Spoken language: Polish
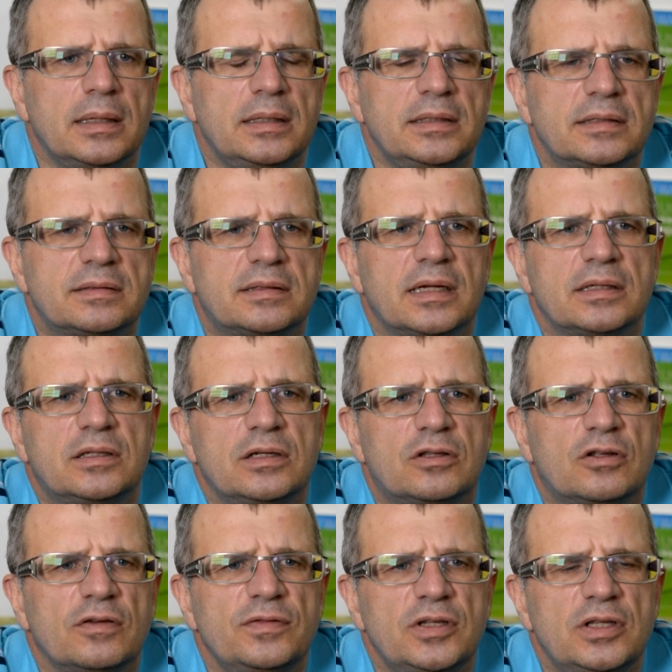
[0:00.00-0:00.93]
I
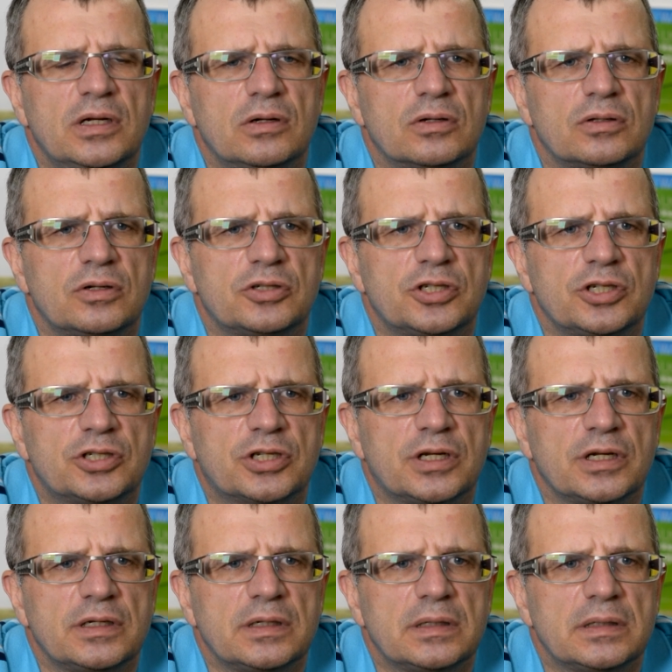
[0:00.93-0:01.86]
niestety to wideo
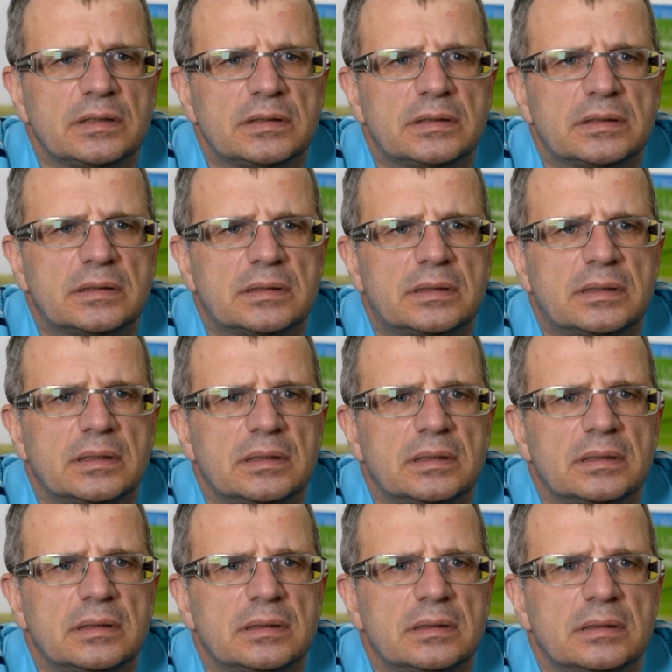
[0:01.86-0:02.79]
troszeczkę jest
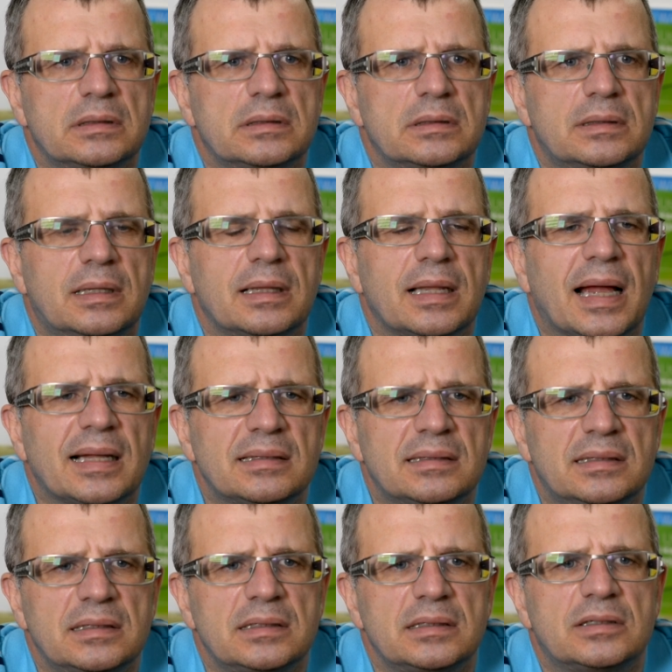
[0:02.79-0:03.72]
y, dla
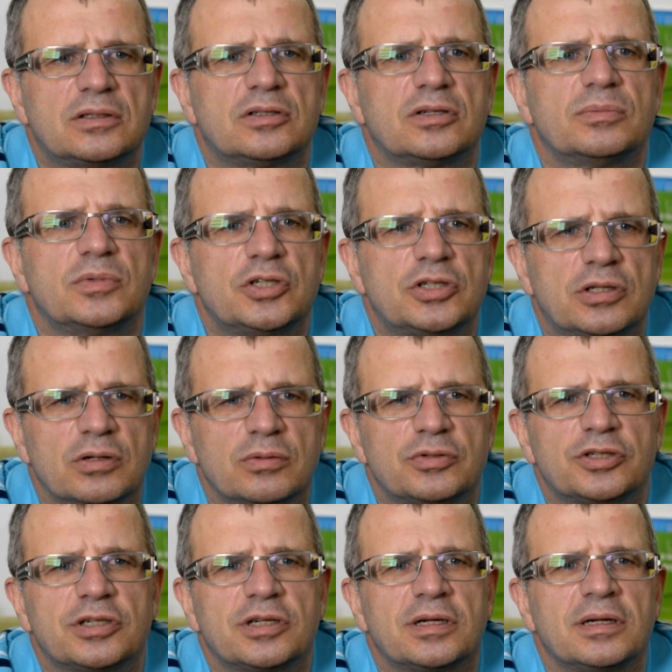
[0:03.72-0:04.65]
tych, co
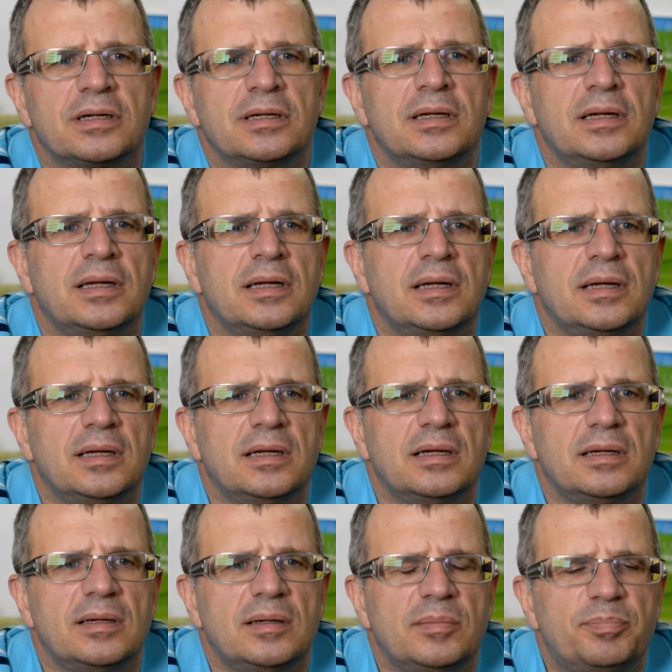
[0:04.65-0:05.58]
myślą, że
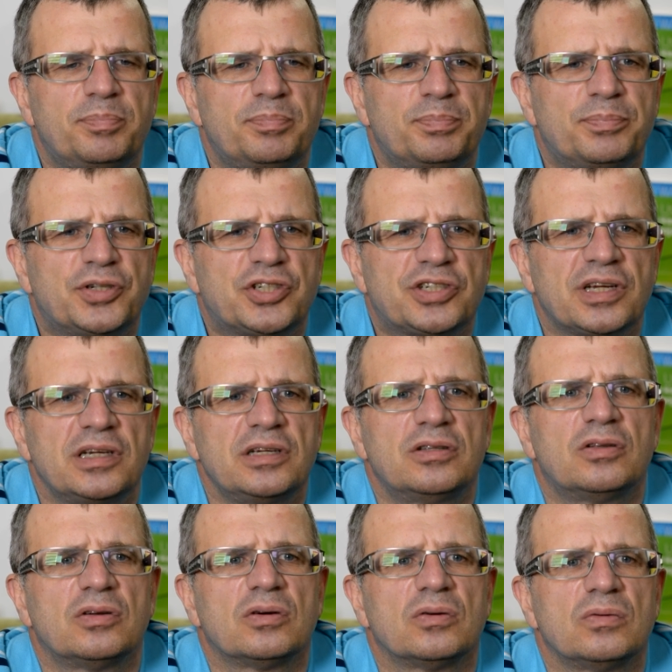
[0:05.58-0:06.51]

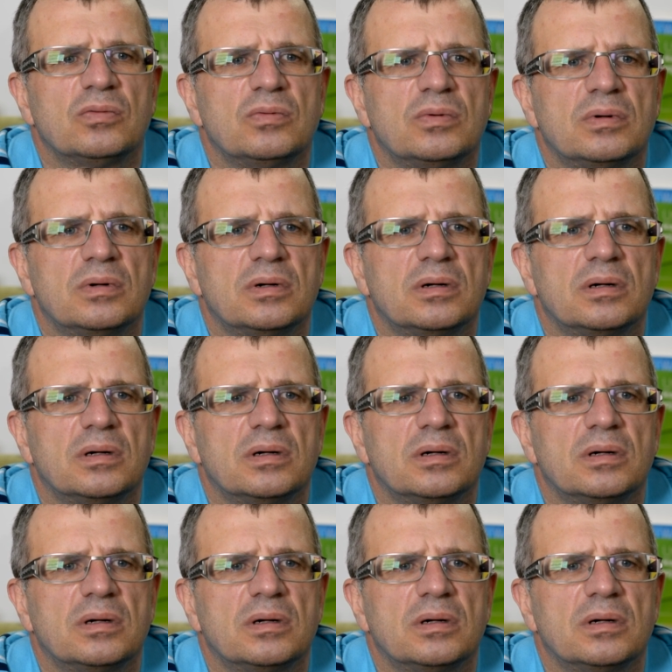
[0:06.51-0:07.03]
przejdą